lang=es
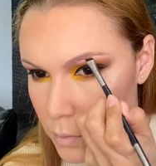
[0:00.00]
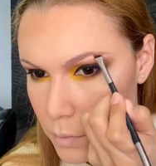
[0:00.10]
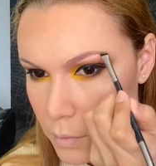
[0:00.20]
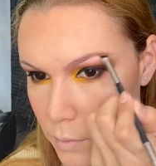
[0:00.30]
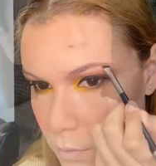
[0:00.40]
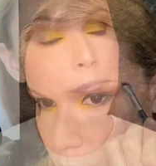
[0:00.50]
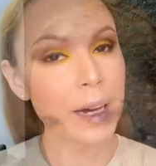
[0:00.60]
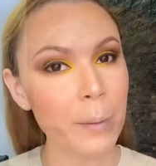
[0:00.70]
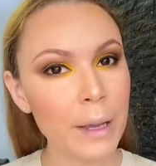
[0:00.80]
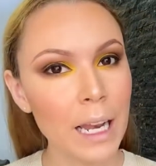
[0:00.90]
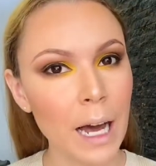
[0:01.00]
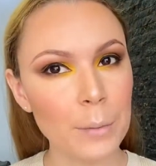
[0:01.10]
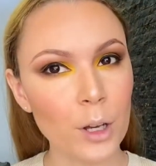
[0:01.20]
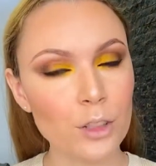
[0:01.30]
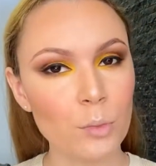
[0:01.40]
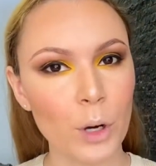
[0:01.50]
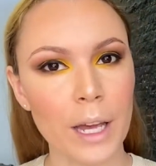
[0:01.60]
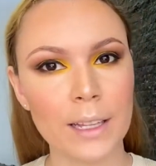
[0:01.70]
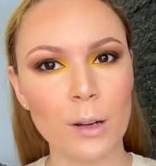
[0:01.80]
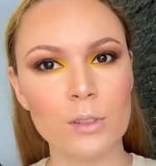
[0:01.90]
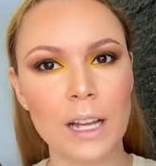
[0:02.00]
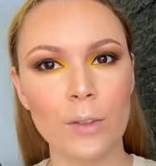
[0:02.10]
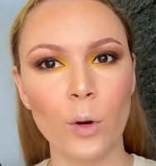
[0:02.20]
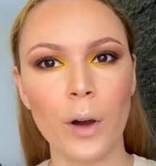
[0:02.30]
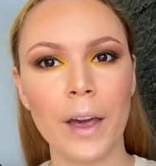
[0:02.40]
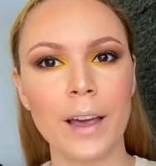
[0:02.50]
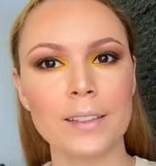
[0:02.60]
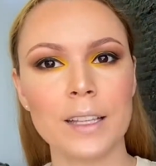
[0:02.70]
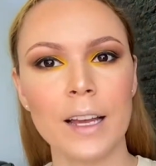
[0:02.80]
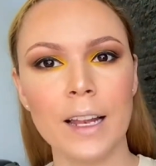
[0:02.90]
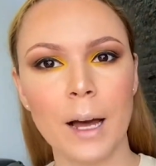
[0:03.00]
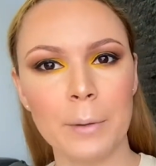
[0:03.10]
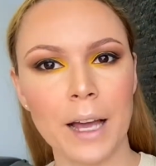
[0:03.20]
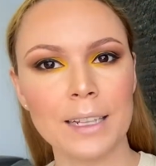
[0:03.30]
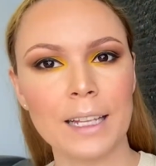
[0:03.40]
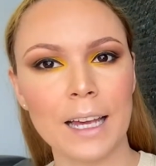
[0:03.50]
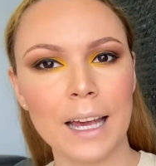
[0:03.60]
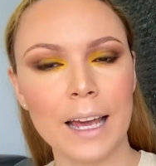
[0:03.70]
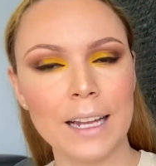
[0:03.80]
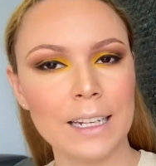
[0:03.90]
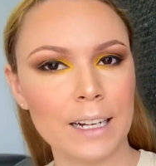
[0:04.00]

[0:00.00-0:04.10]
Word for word: Y para mis labios voy a estar usando este labial de Elia